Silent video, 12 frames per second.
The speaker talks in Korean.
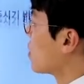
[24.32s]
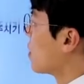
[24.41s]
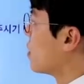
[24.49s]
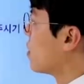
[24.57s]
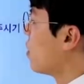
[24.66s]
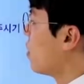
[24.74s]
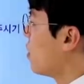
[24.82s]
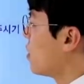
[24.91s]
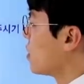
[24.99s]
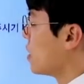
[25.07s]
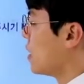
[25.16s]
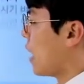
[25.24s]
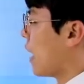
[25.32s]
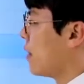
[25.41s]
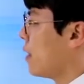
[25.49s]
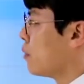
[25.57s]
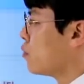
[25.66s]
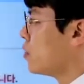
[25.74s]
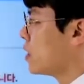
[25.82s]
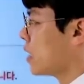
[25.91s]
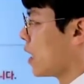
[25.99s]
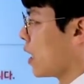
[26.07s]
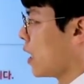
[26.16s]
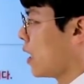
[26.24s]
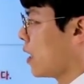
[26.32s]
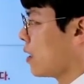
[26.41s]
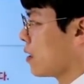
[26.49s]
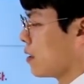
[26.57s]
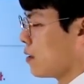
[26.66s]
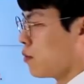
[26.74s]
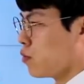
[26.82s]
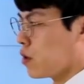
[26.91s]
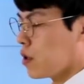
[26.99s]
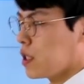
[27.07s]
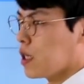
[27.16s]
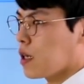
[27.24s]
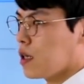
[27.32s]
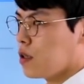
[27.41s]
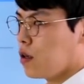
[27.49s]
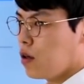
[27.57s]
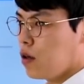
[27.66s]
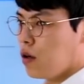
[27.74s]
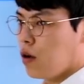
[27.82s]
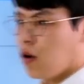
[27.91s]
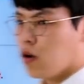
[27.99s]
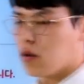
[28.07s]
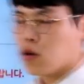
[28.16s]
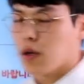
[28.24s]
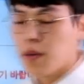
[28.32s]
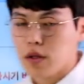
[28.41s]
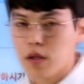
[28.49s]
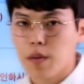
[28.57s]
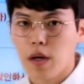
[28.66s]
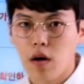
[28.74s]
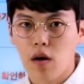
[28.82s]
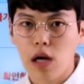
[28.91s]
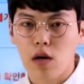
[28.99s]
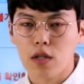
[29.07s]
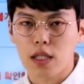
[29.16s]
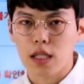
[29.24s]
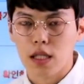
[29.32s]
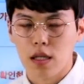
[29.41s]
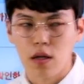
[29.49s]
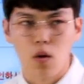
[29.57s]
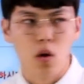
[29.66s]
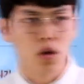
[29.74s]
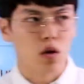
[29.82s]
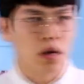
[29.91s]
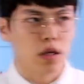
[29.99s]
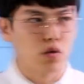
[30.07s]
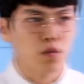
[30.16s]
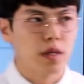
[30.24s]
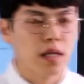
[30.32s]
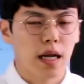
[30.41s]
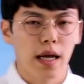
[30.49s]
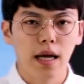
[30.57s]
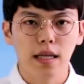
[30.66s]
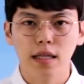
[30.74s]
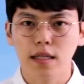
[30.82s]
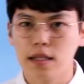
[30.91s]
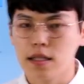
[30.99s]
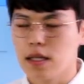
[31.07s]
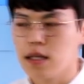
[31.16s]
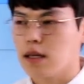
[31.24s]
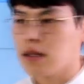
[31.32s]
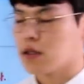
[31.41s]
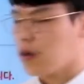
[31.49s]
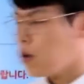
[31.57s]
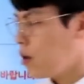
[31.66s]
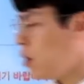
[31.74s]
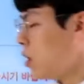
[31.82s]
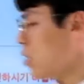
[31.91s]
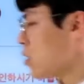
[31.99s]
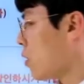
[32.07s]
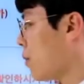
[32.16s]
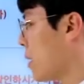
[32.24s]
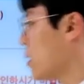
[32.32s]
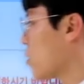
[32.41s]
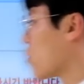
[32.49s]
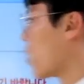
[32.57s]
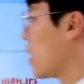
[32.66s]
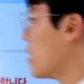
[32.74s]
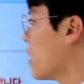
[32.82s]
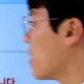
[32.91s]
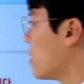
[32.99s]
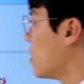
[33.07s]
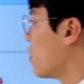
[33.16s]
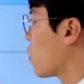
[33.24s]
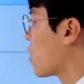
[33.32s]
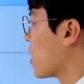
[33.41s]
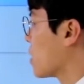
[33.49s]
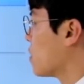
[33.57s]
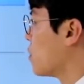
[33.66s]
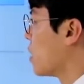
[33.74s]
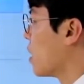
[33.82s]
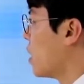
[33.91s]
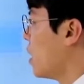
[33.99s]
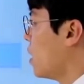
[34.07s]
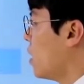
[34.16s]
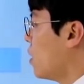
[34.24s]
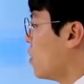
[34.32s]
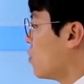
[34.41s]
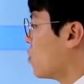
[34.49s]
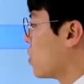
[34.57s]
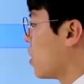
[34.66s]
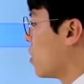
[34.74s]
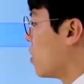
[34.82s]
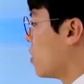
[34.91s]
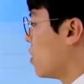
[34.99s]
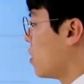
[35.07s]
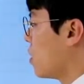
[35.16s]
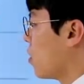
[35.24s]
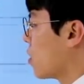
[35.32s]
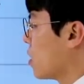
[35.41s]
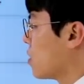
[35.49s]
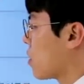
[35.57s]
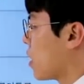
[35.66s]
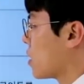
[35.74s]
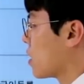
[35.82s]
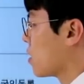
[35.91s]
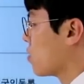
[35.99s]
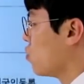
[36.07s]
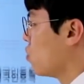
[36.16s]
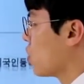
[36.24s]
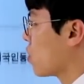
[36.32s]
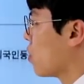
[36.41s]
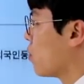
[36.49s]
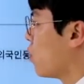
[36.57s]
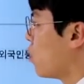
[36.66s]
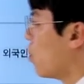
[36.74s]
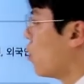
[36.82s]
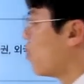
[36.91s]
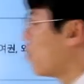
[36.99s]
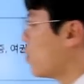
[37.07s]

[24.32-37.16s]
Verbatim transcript: 그래서 이 안내 문자부터 시작해서 어떻게 면접이 흘러갈 건지 그리고 어떻게 준비를 해야 되는지에 대해서 전반적으로 안내를 드리도록 하겠습니다. 우선 여기에서 가장 눈여겨볼